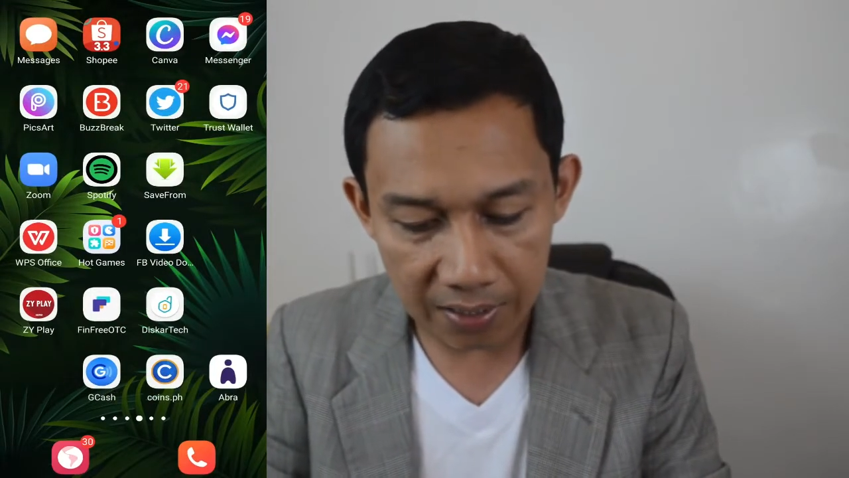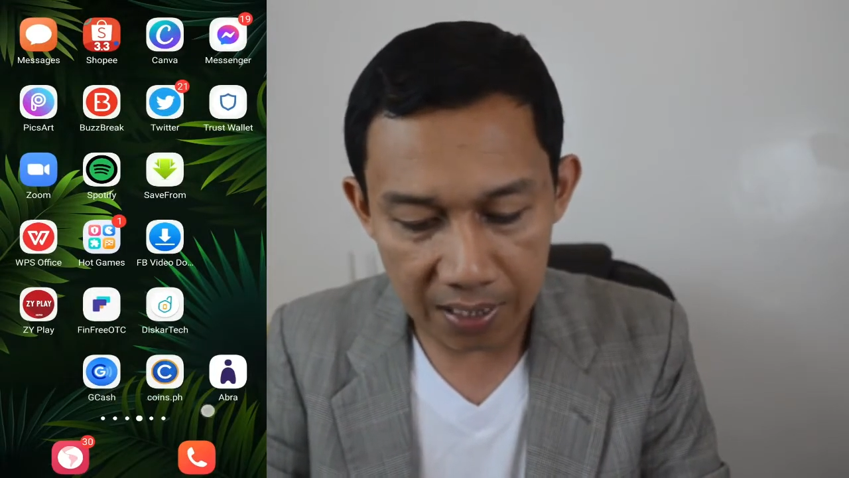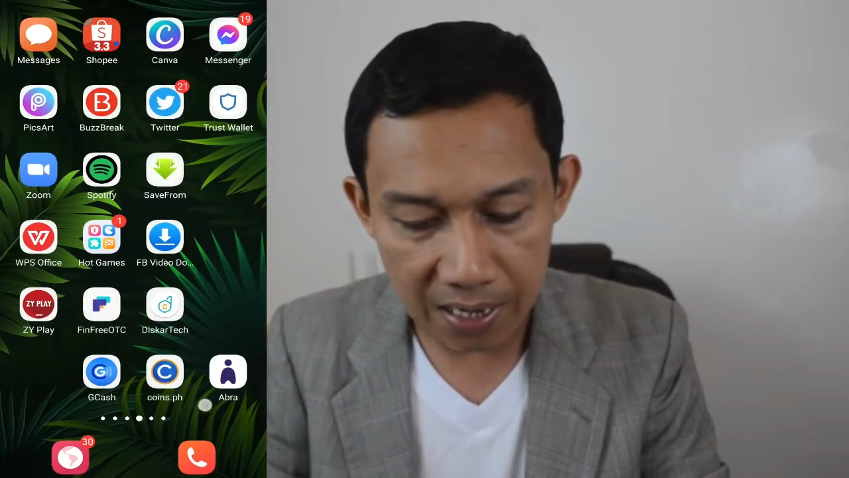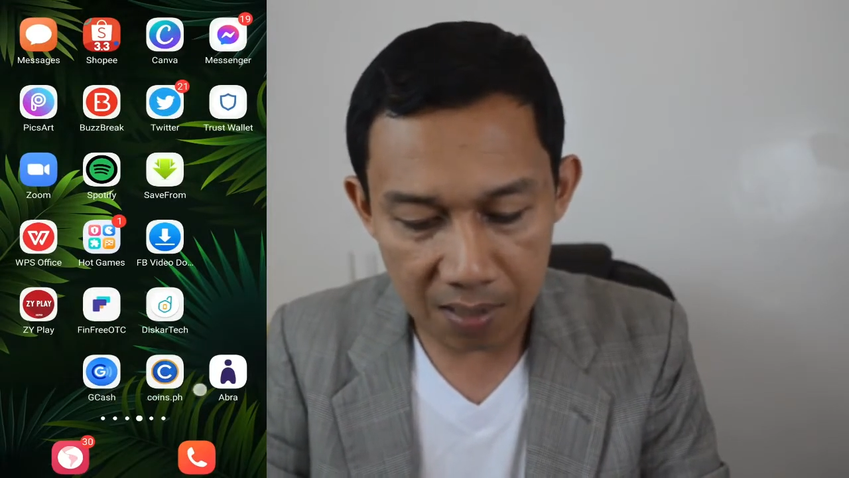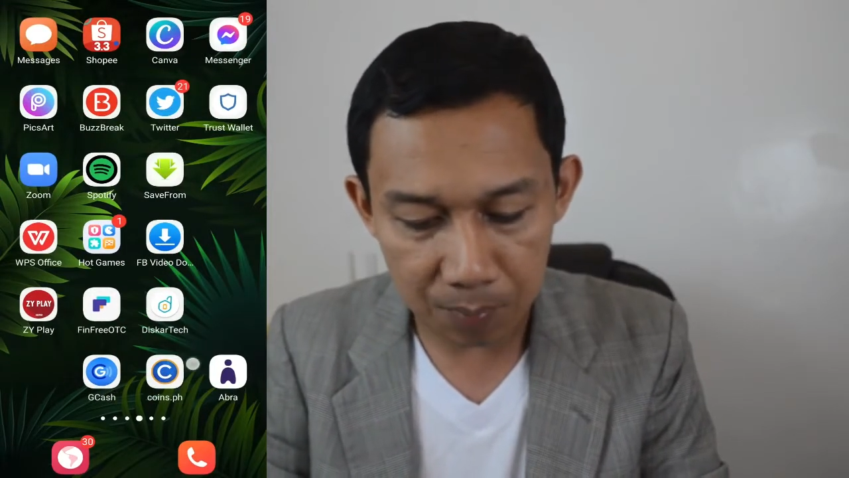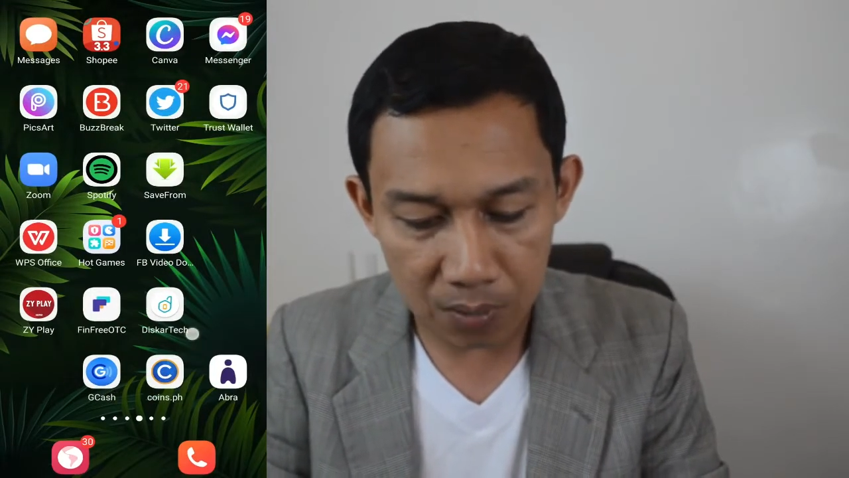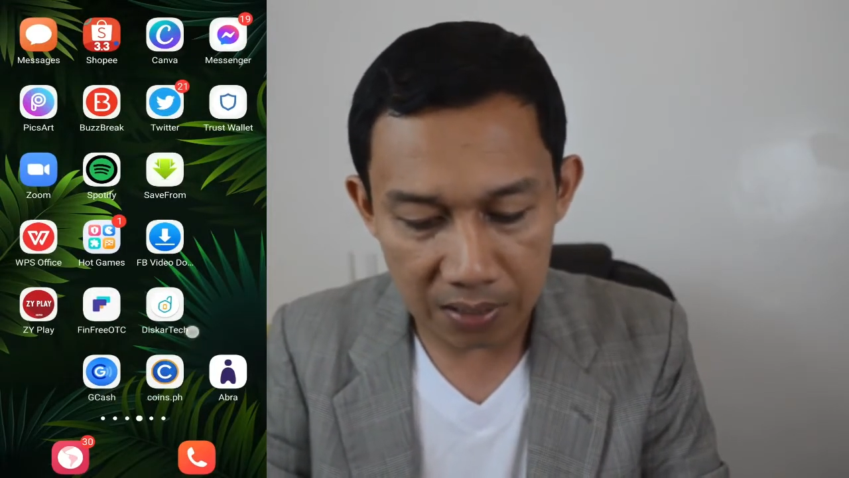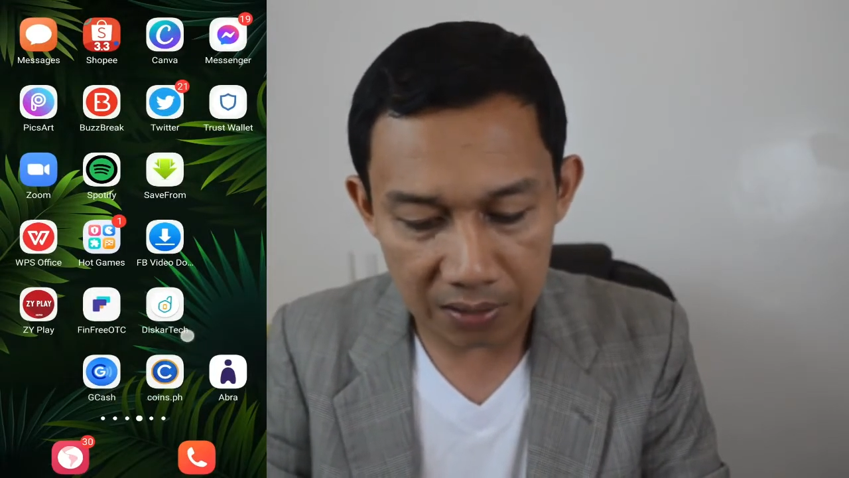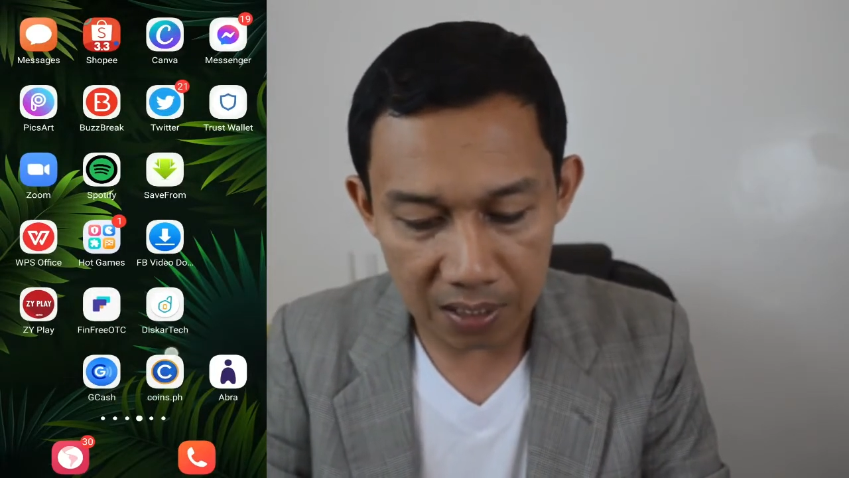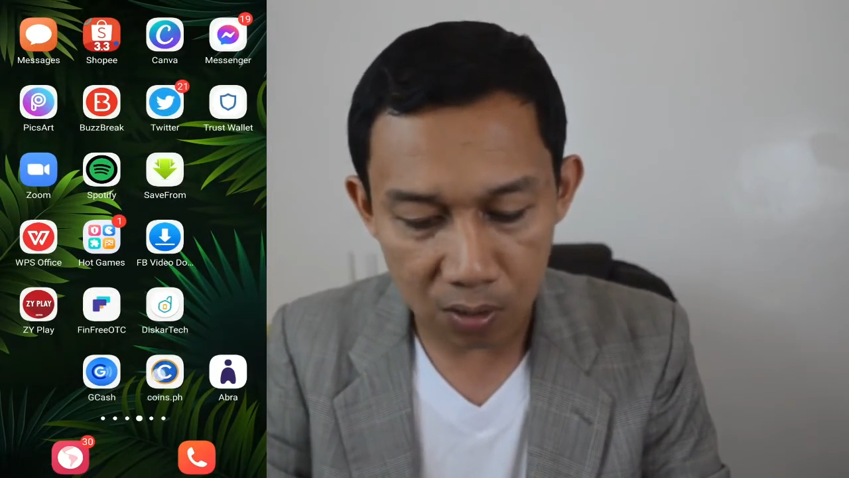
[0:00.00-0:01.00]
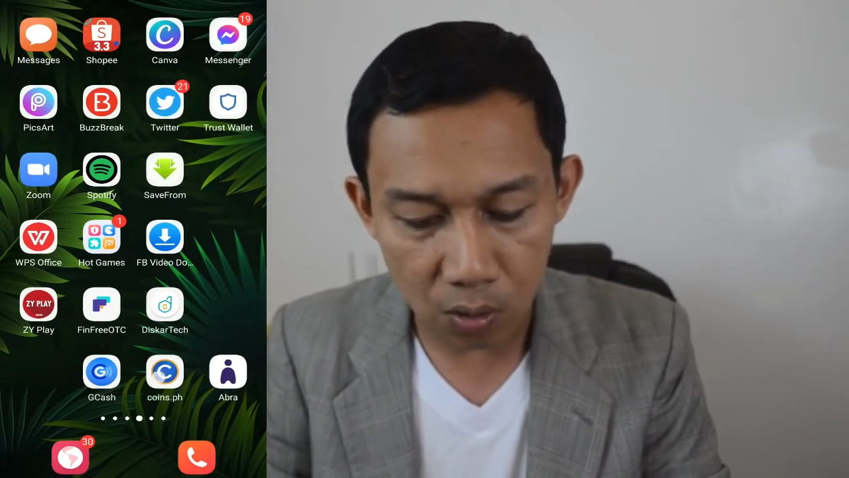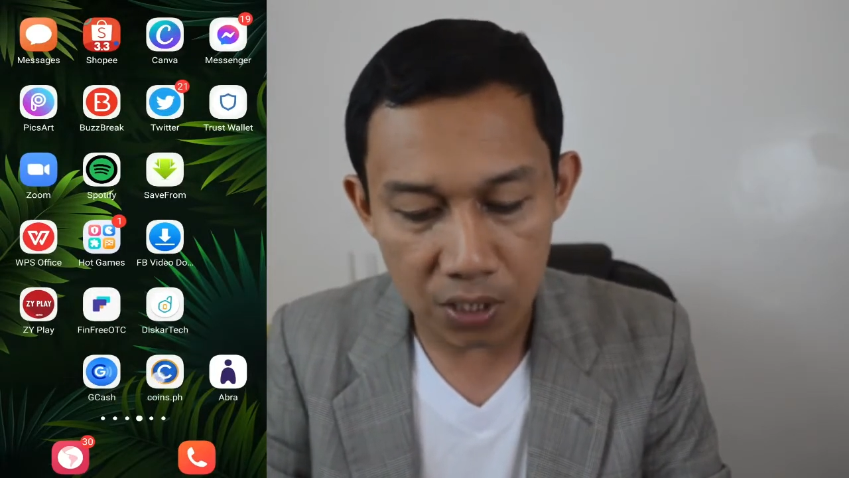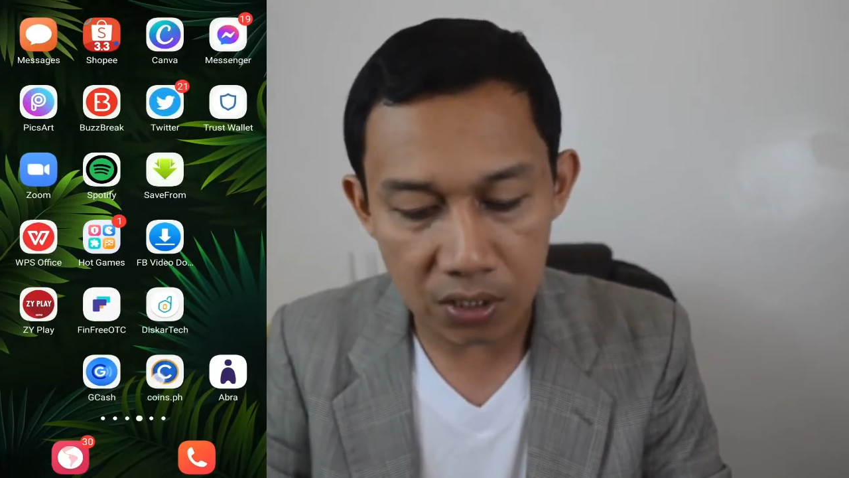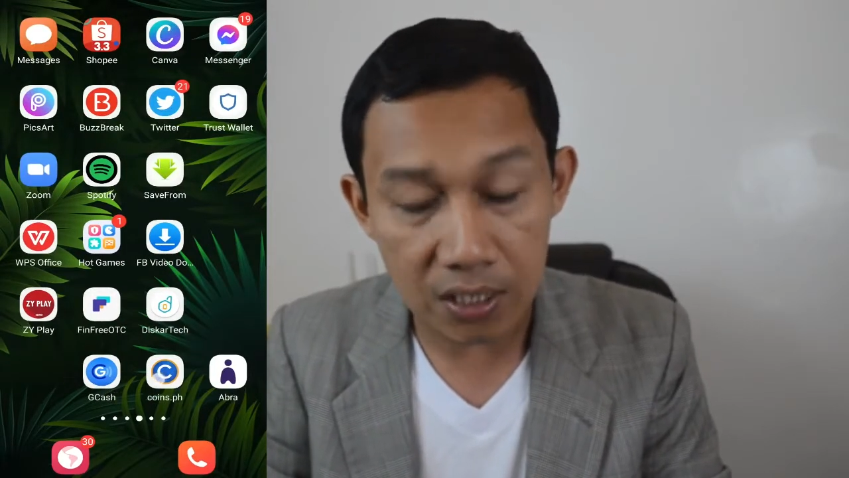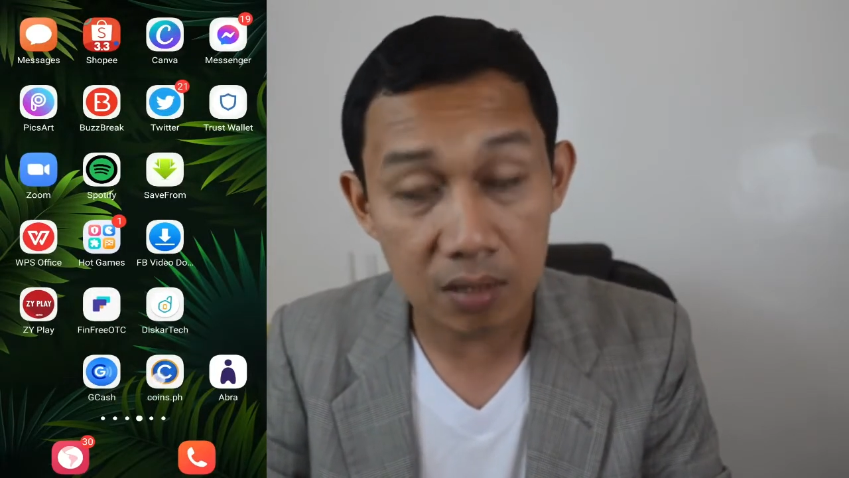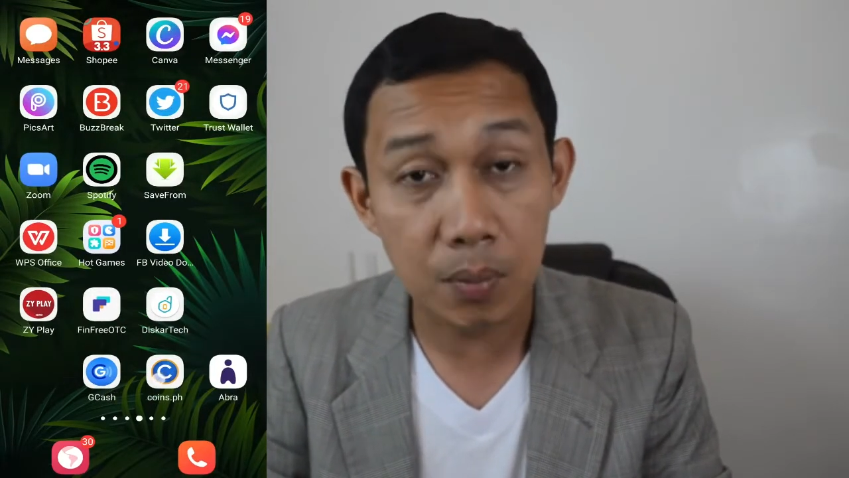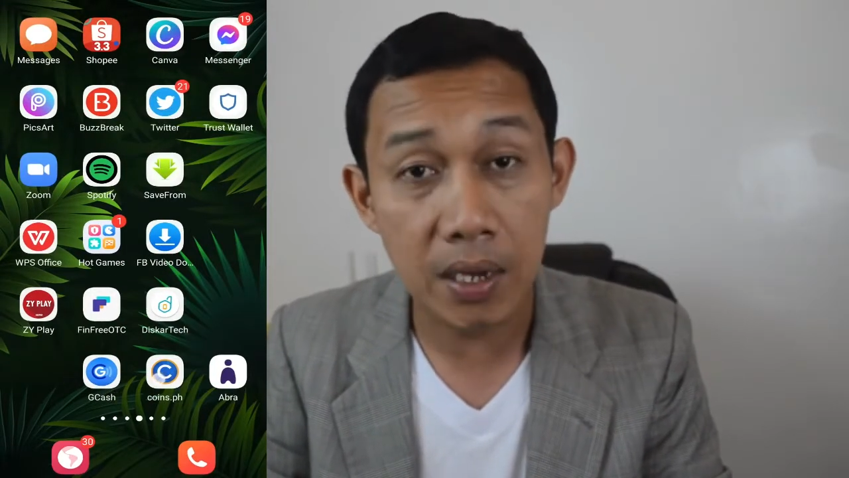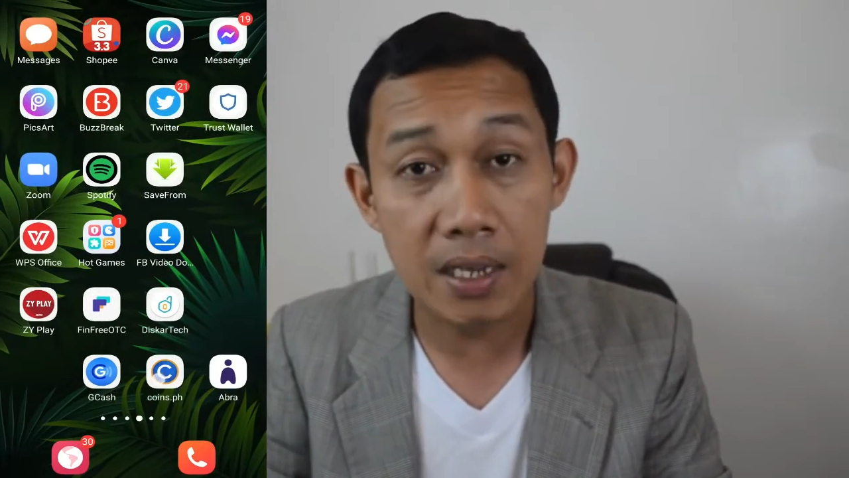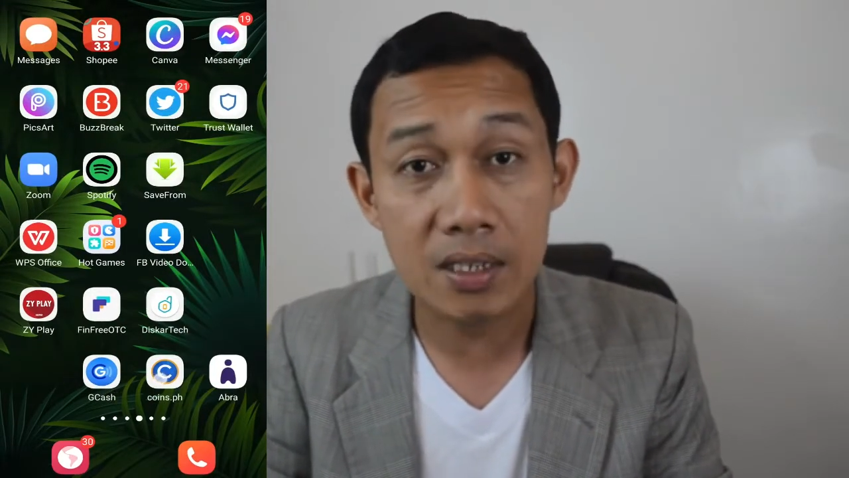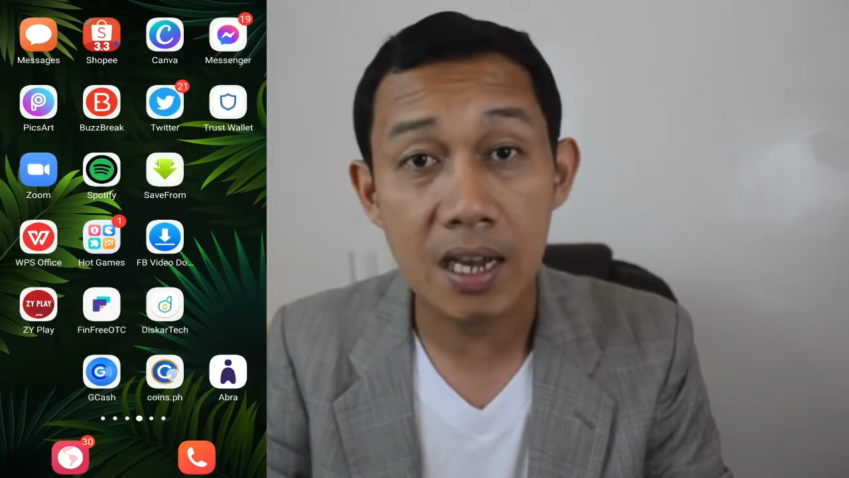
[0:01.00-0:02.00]
kailangan po natin ng
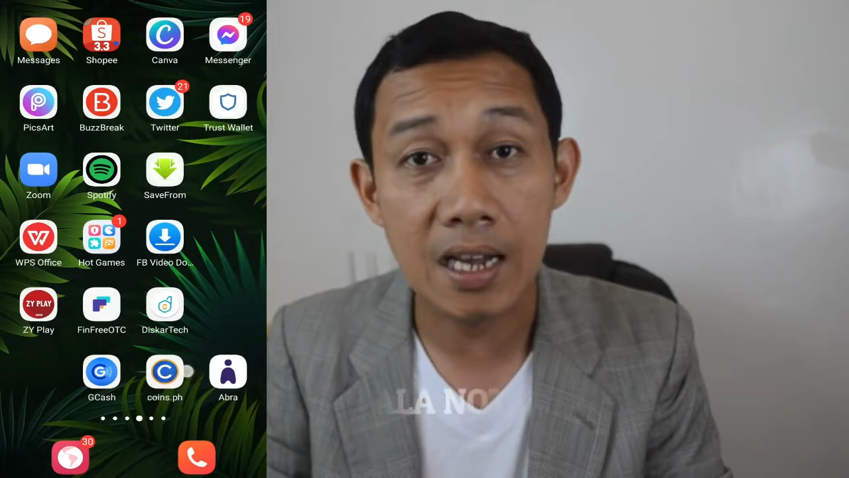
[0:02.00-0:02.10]
coins.ph